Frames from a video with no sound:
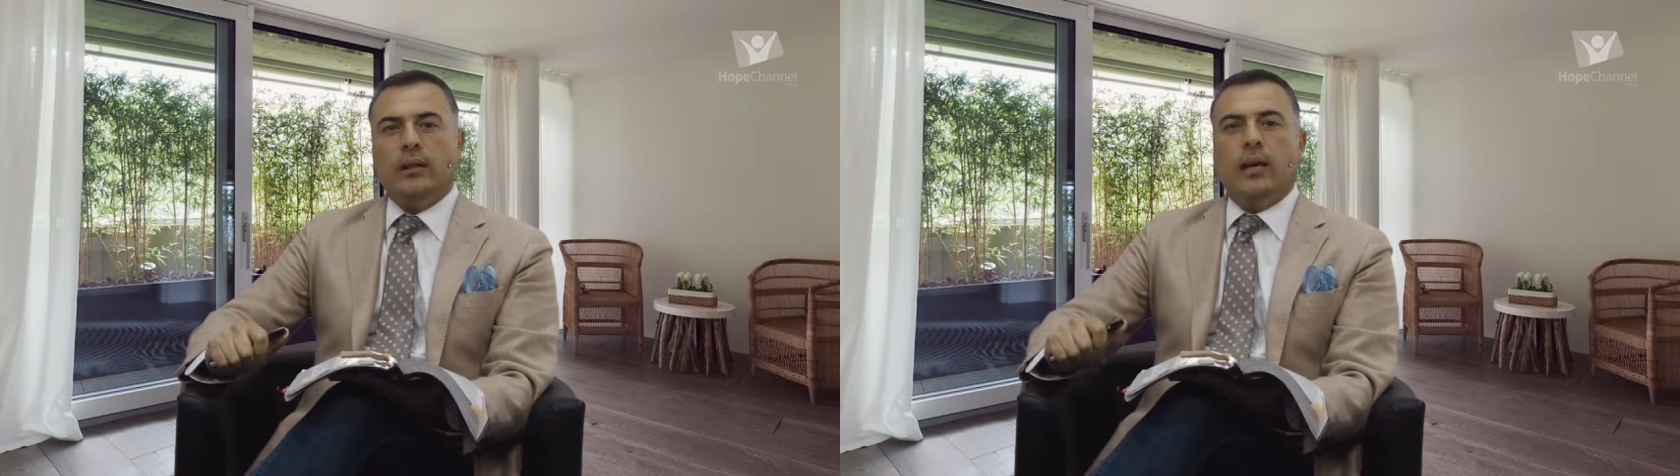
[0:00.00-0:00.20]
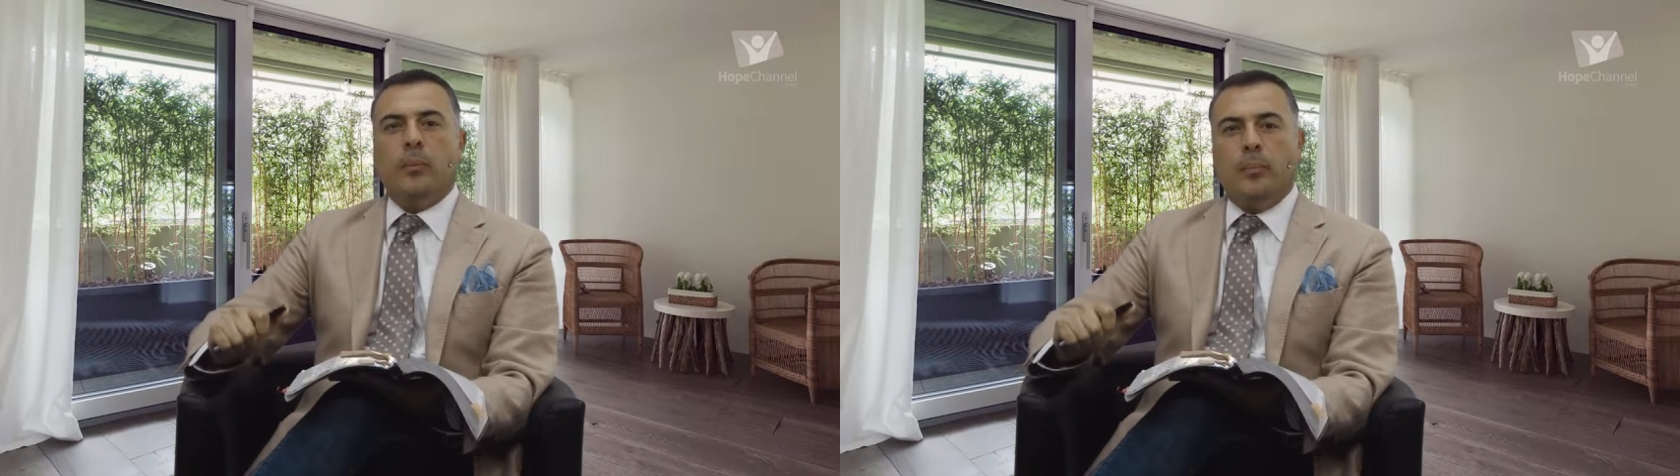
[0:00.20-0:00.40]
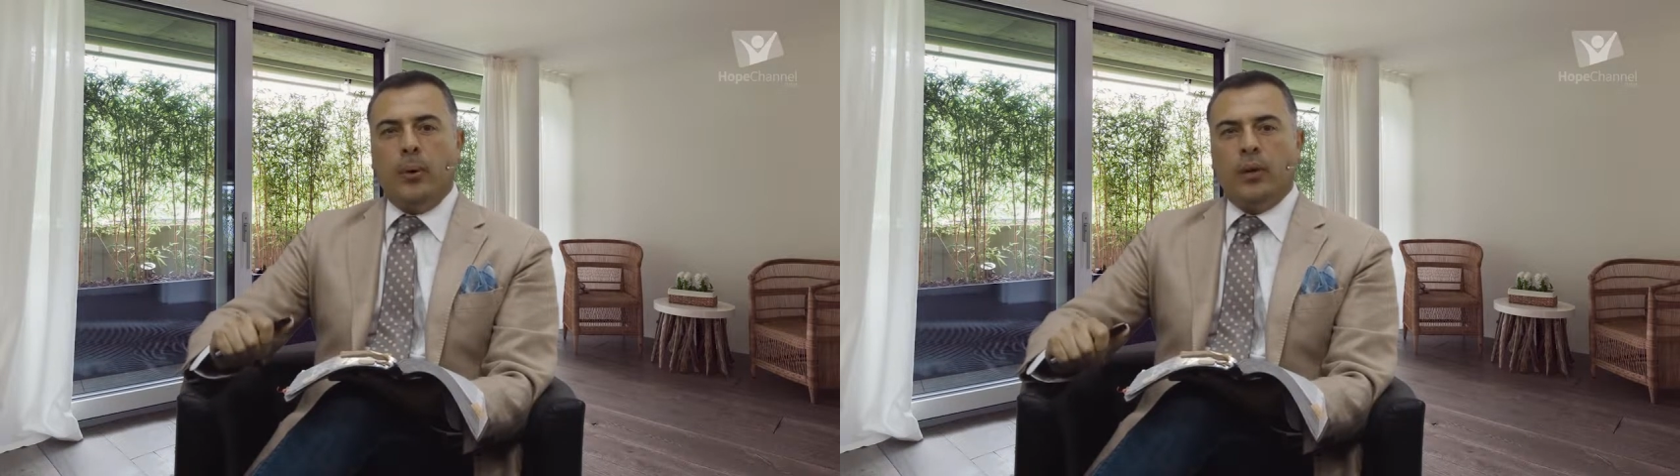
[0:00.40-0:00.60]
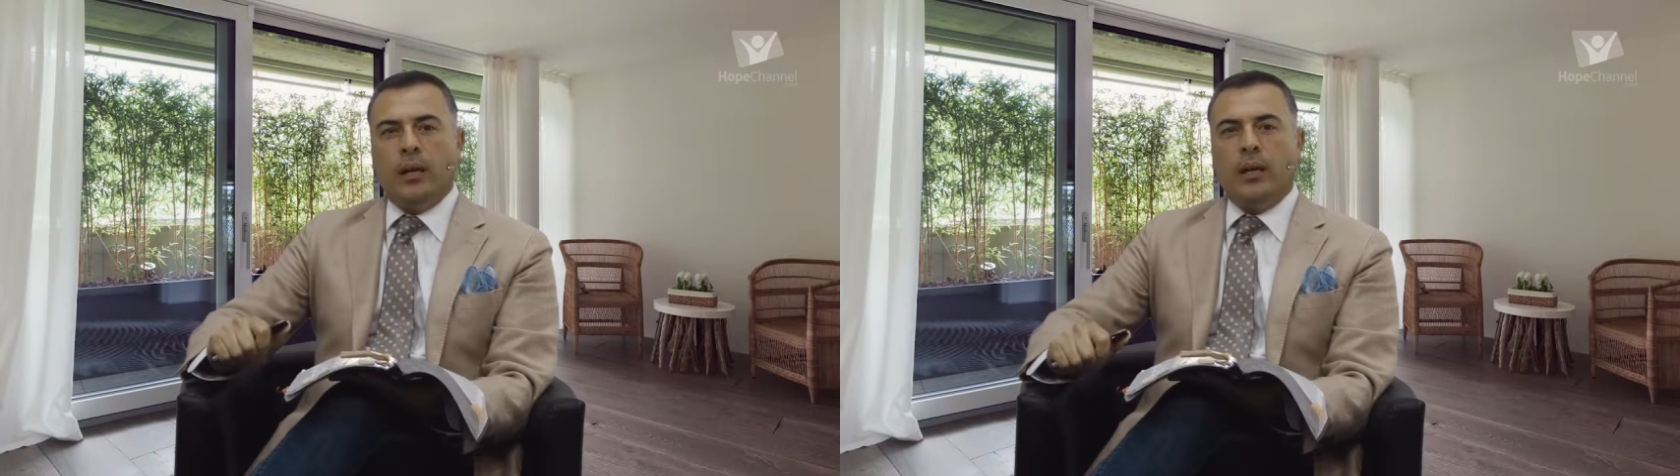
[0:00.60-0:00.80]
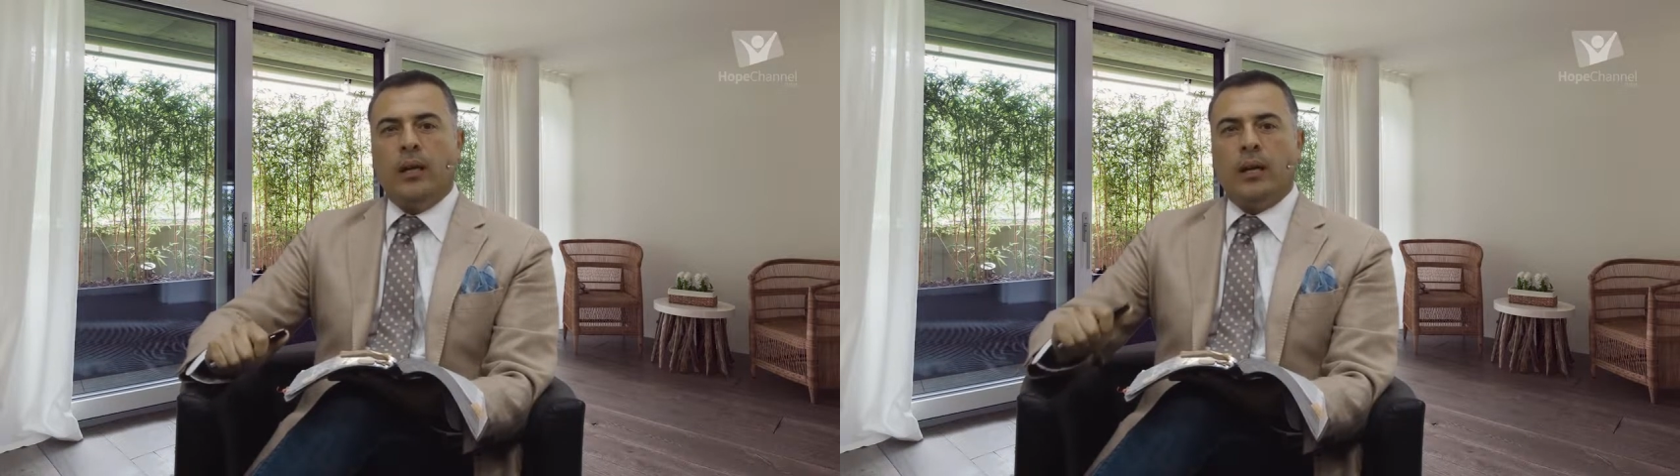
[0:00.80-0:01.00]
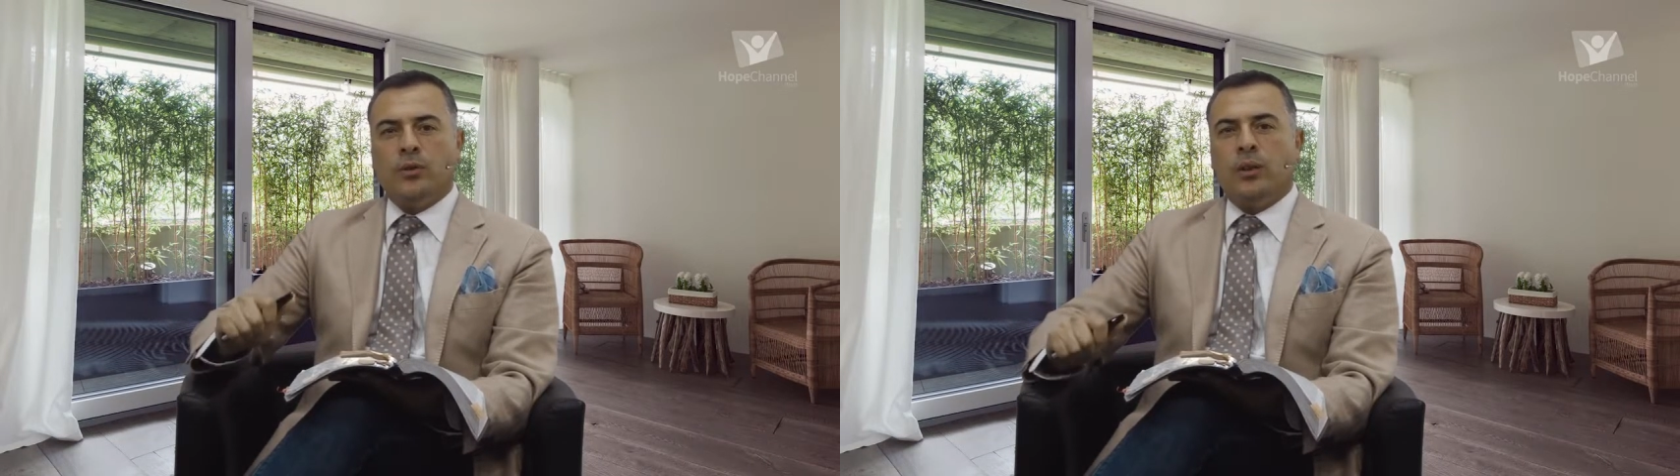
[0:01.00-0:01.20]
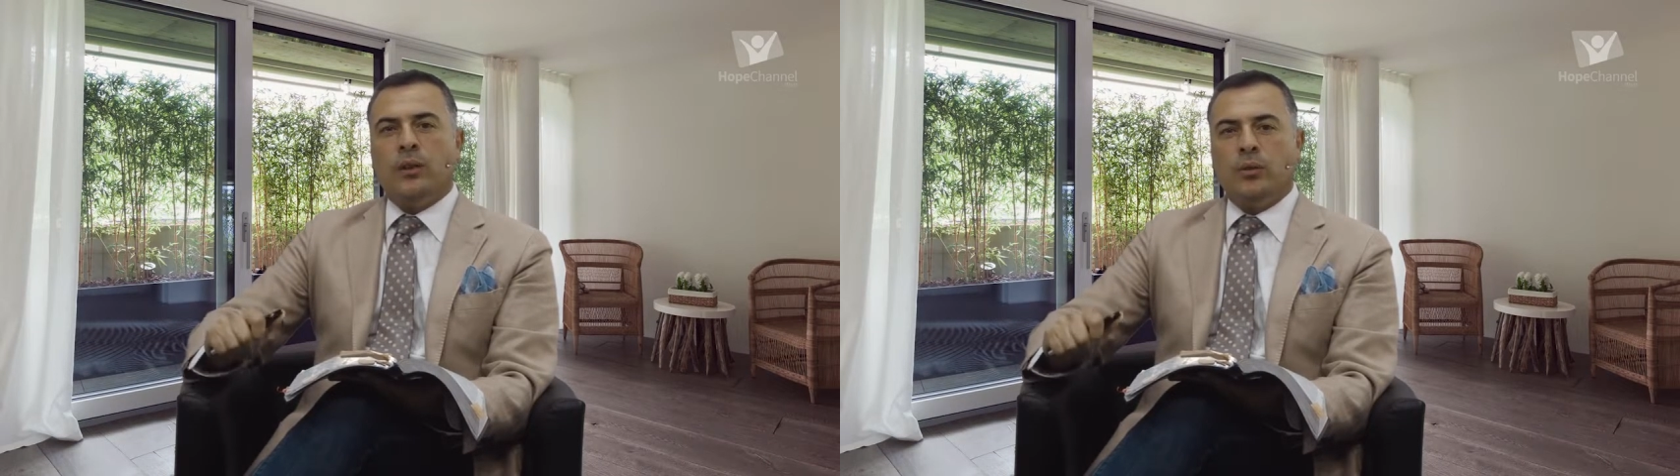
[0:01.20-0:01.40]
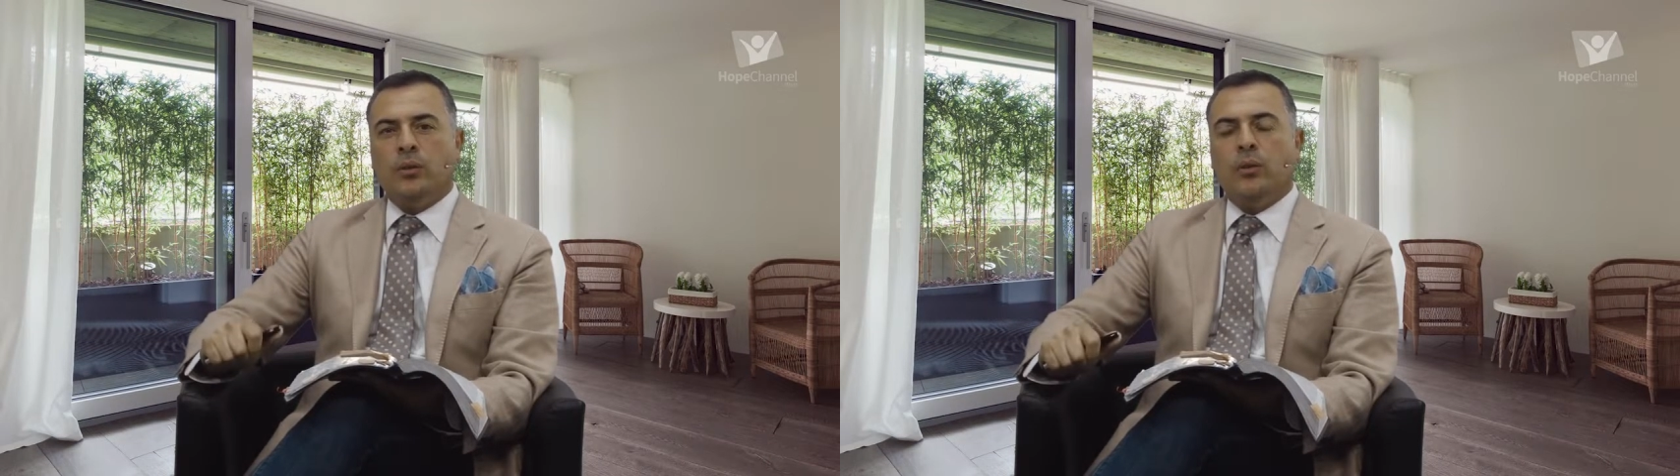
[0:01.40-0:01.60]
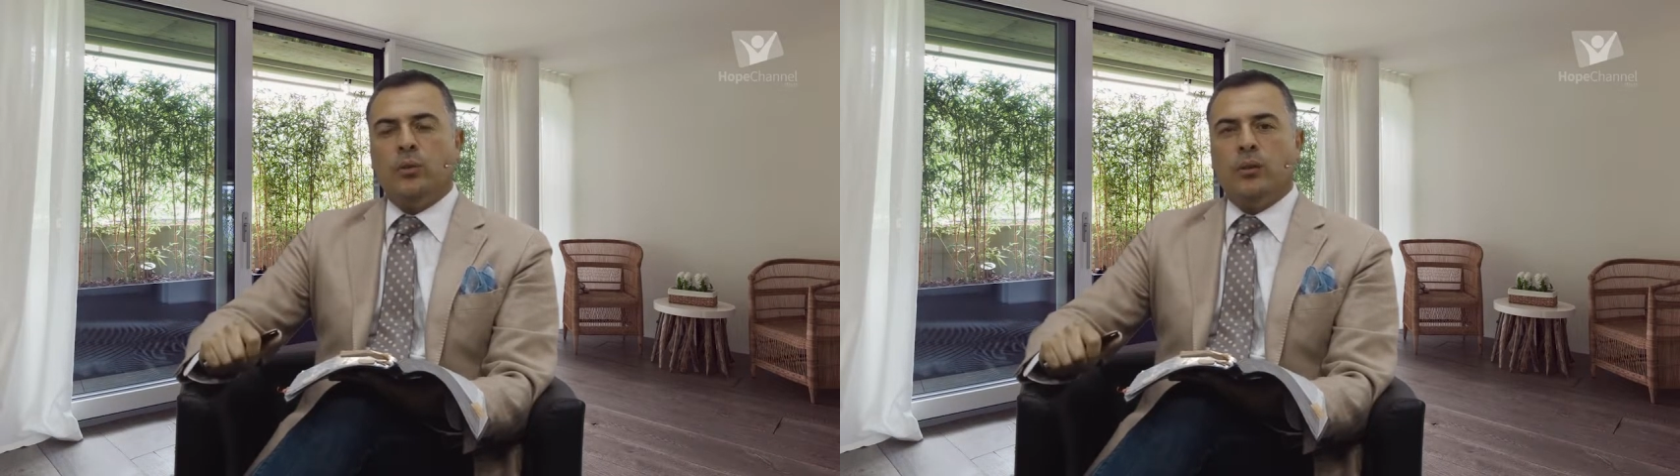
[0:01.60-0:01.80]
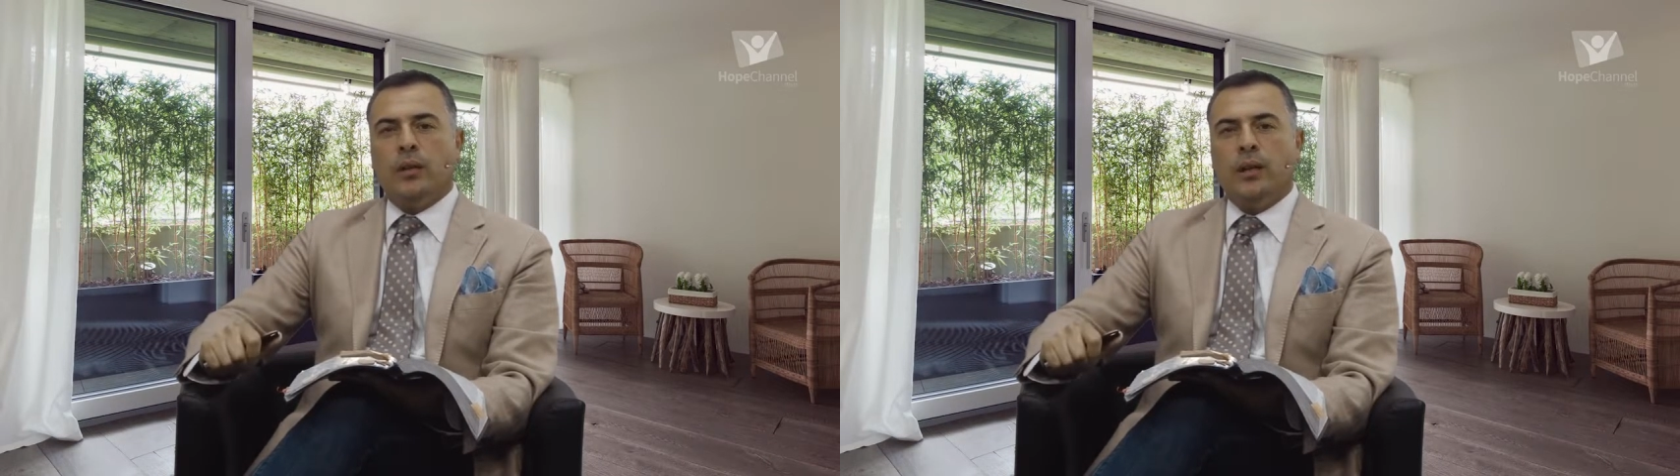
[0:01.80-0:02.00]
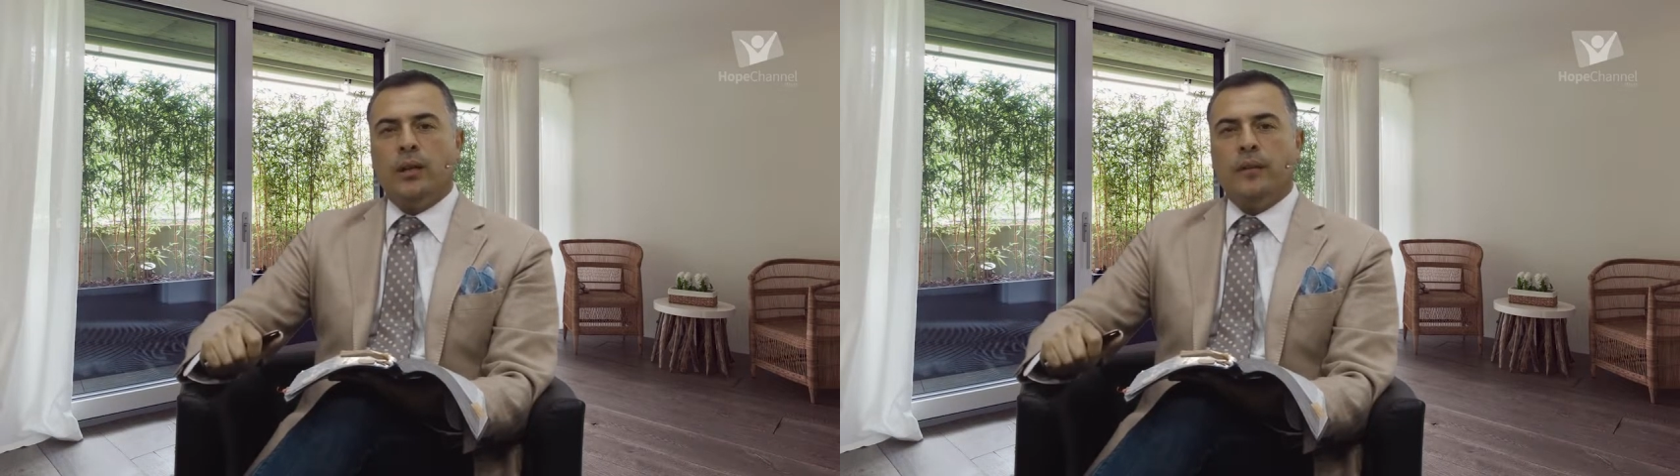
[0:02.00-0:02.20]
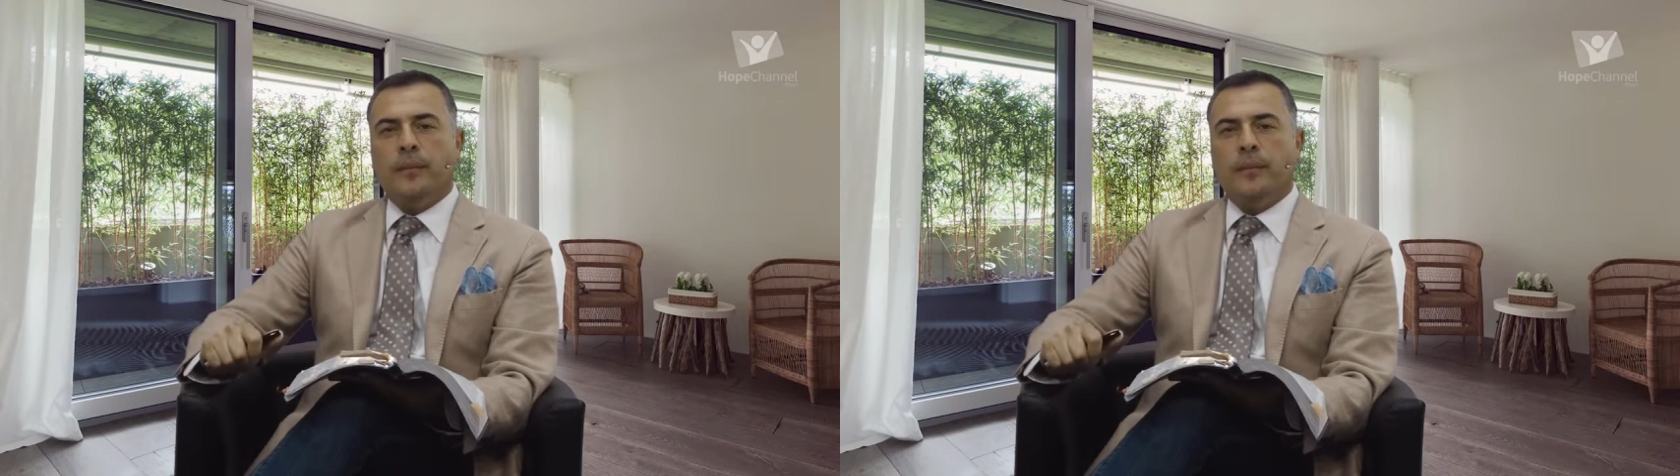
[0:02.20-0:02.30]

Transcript: che pochi accettano di correre.